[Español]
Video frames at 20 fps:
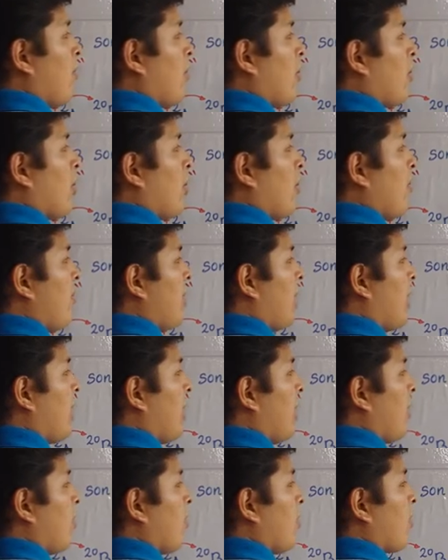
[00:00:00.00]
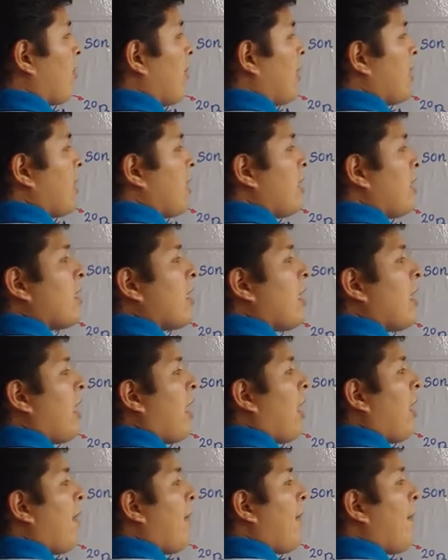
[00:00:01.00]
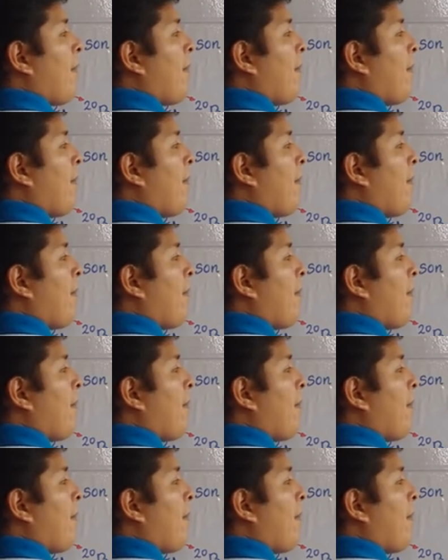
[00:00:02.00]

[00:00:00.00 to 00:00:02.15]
Por lo tanto me queda dos veces A